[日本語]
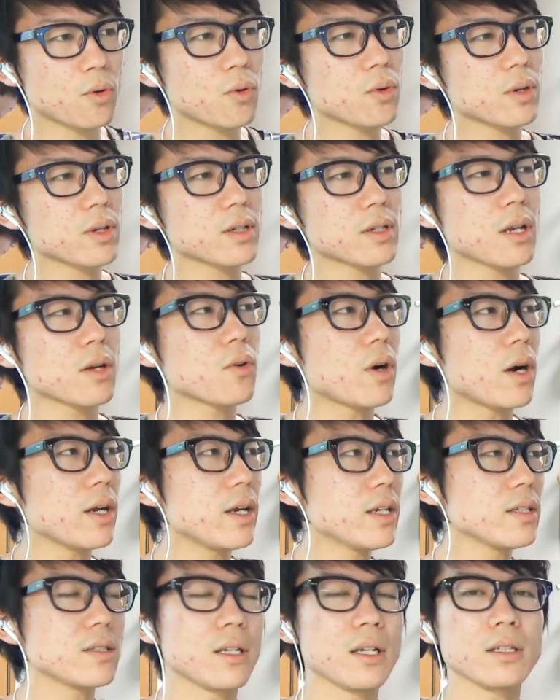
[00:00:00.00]
これ結構
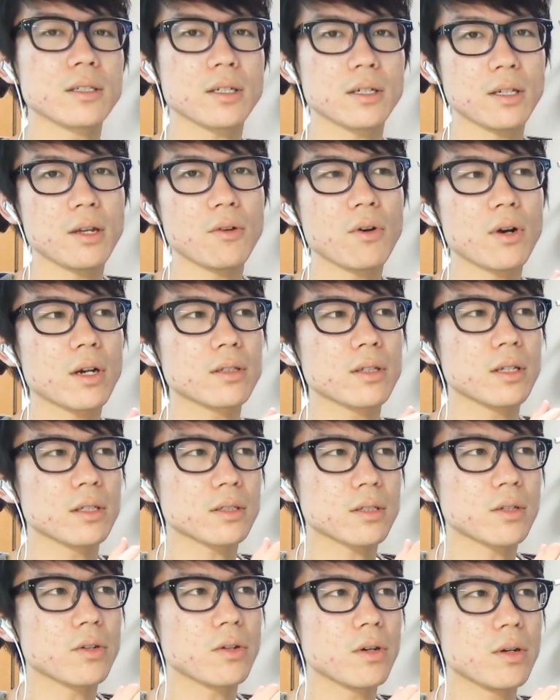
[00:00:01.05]
早いんじゃないですかねわかんないで
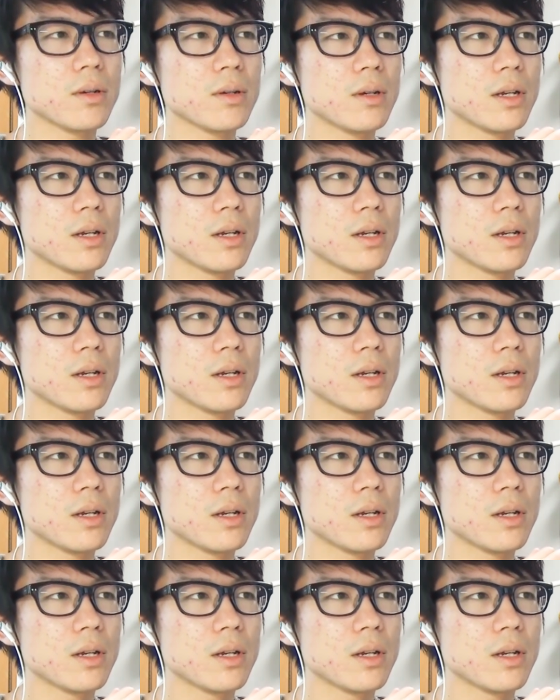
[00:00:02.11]
すけど